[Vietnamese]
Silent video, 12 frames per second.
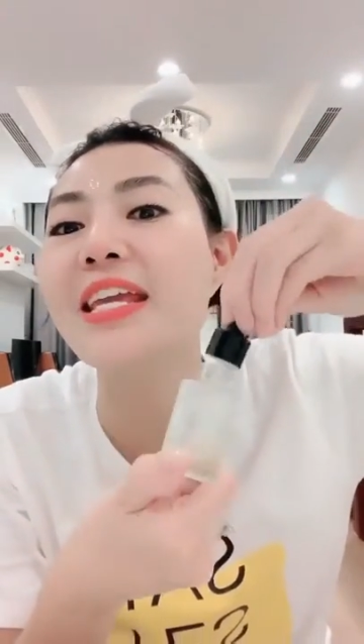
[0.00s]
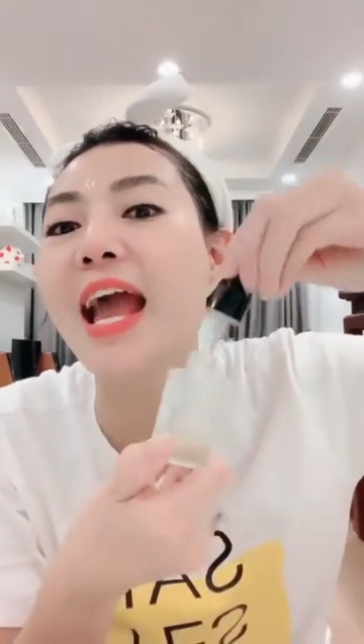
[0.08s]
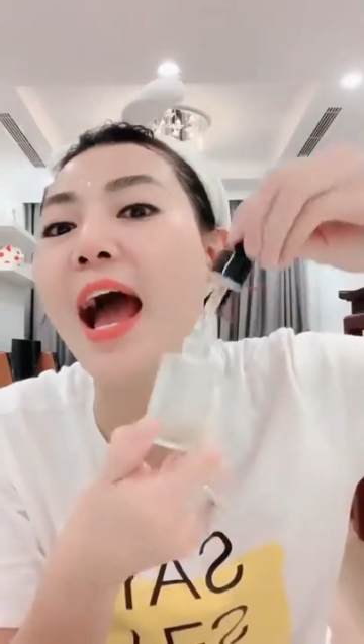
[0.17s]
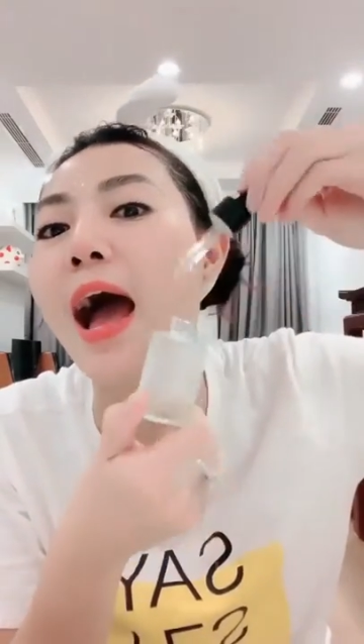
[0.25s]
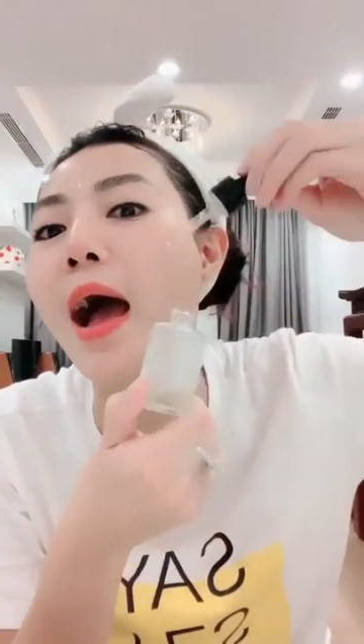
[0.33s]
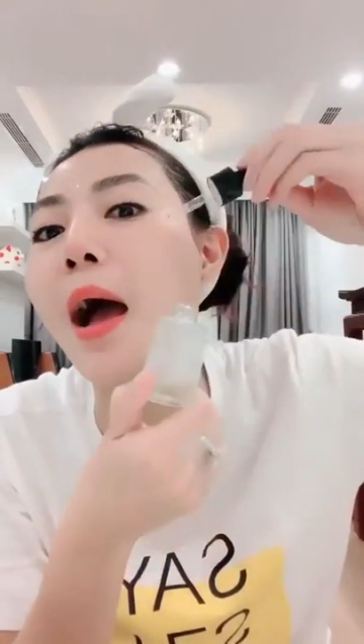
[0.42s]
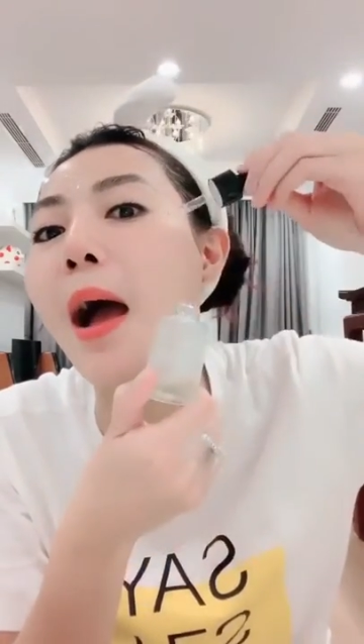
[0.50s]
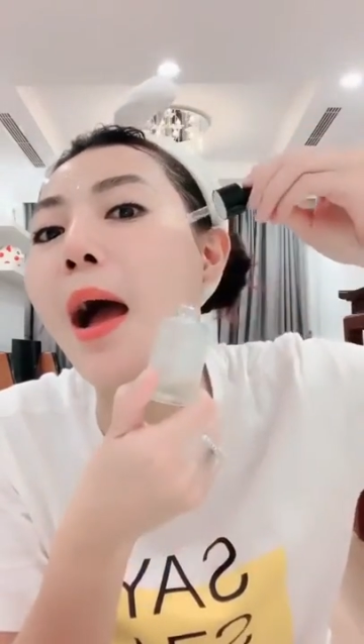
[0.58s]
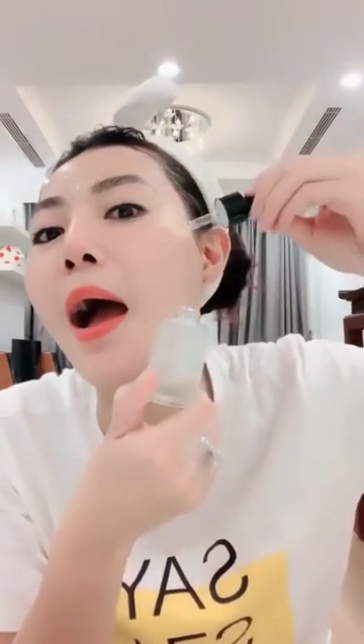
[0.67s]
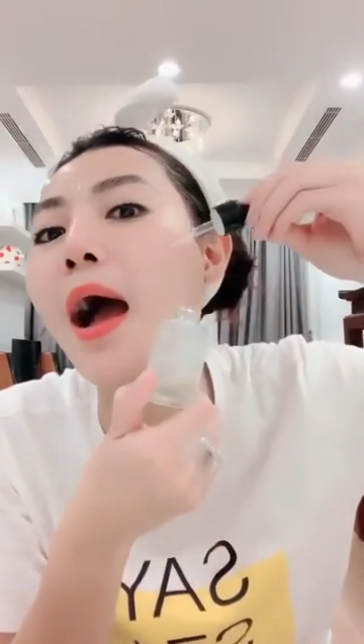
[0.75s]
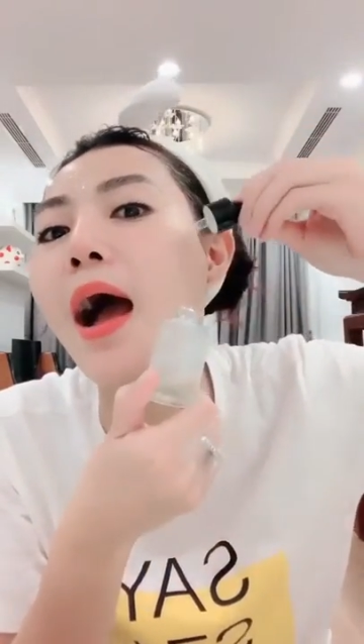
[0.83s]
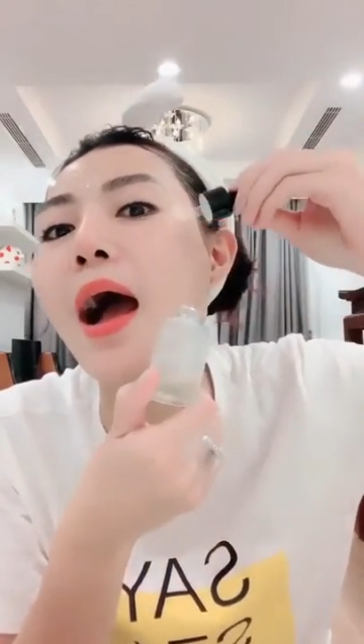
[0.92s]
mình nha.
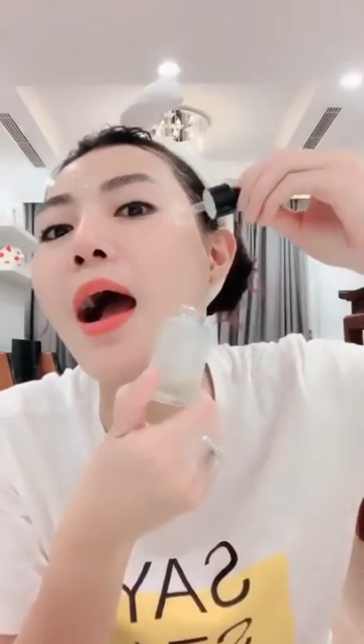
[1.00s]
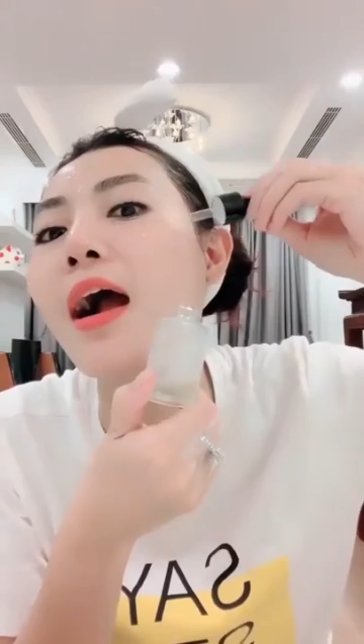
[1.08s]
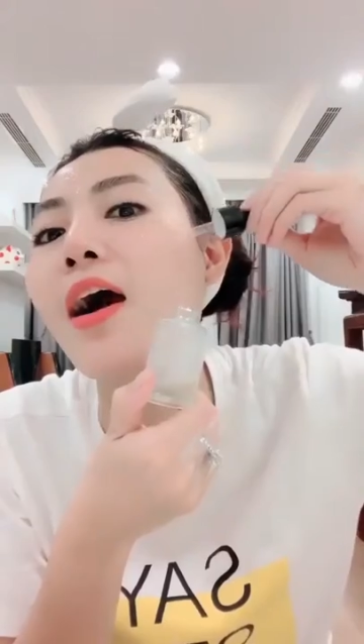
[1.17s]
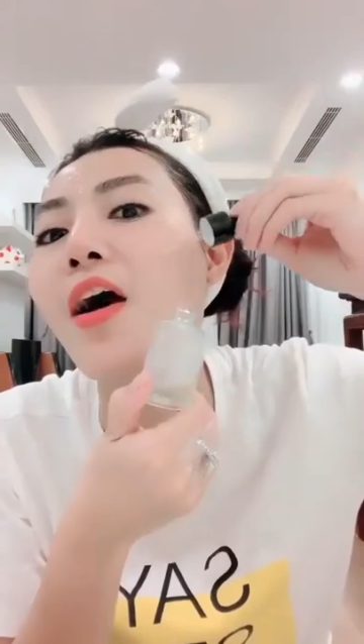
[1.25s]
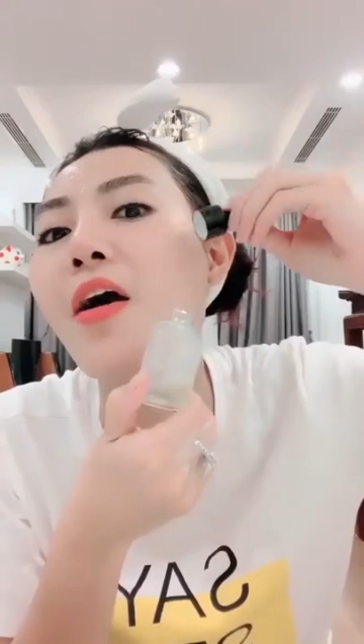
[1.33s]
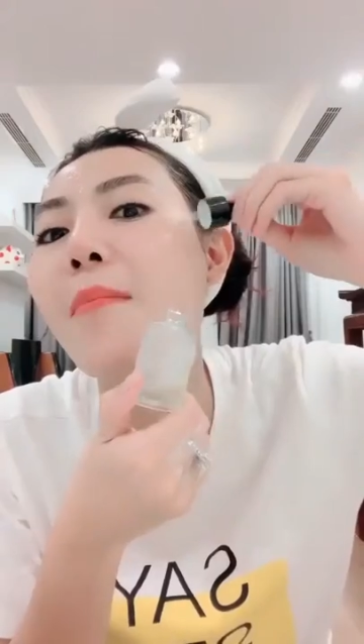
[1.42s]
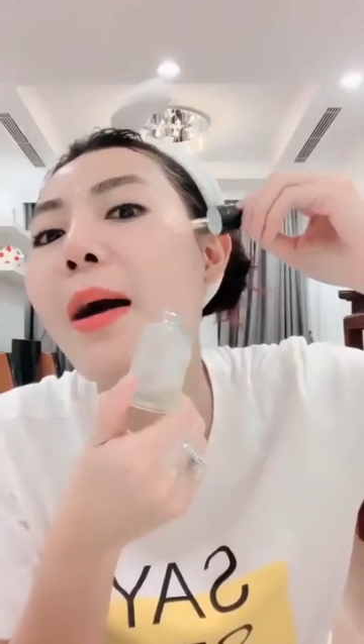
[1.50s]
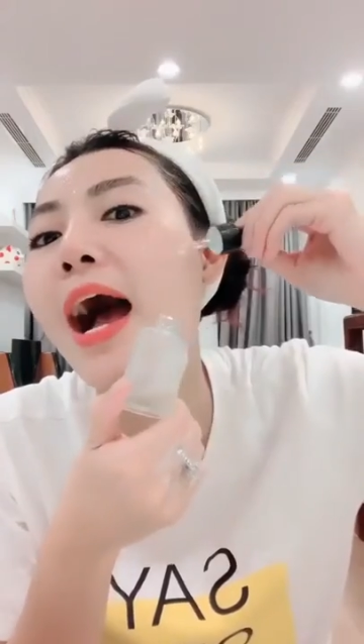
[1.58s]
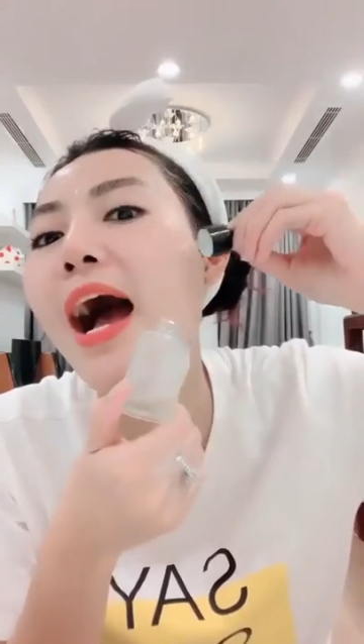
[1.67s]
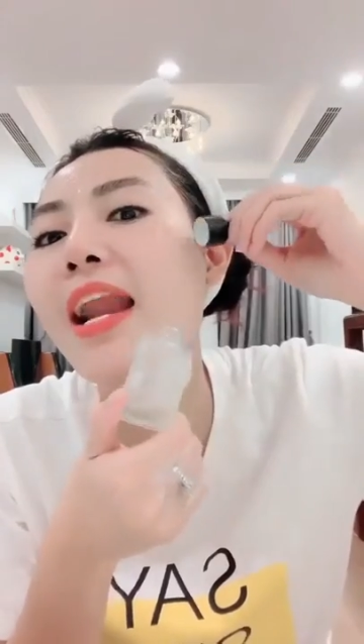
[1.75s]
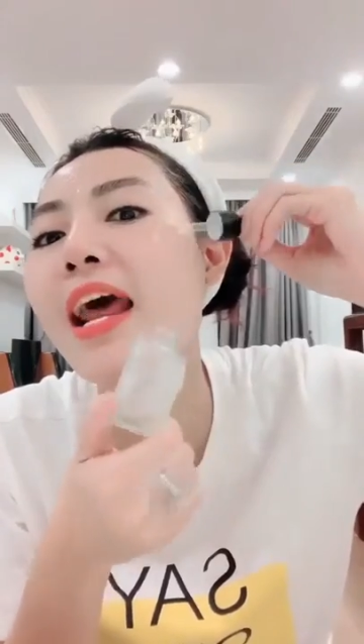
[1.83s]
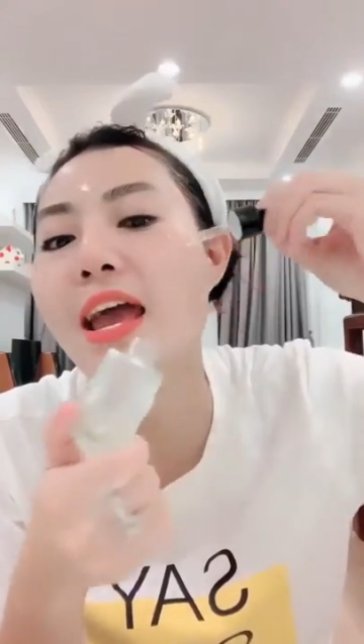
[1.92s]
Gò
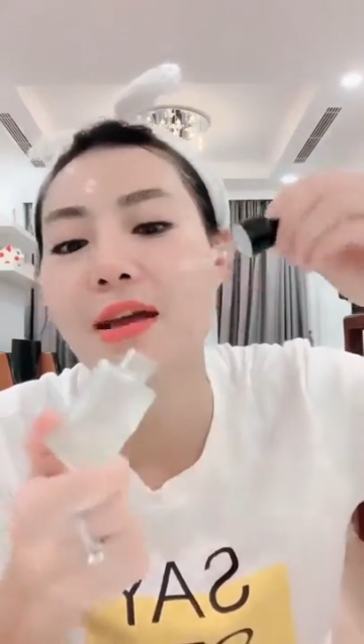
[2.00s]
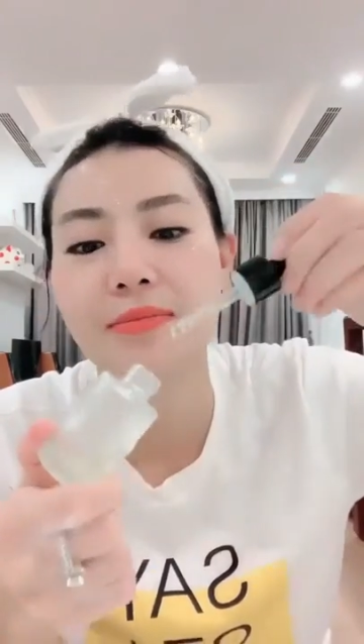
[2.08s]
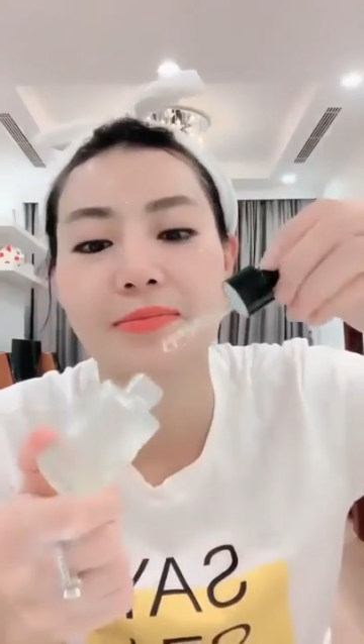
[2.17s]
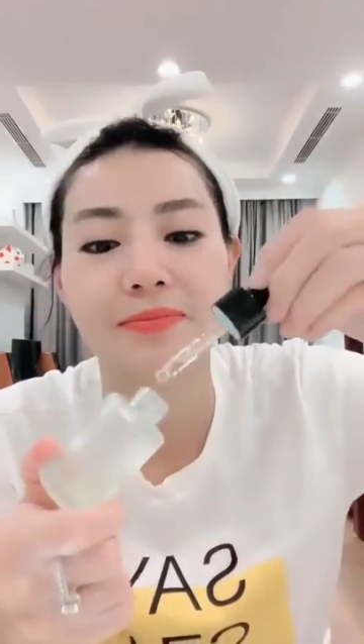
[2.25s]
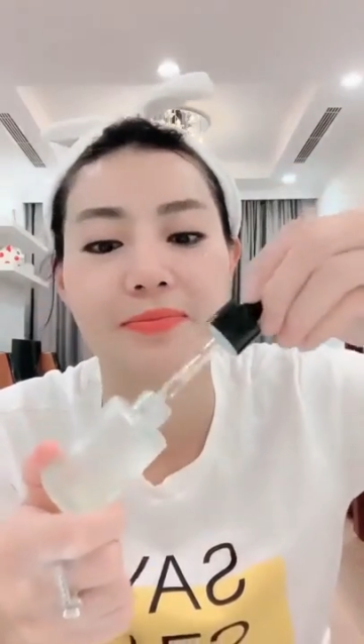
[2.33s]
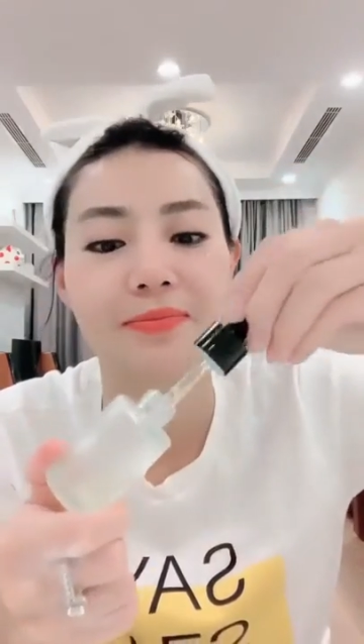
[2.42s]
má này.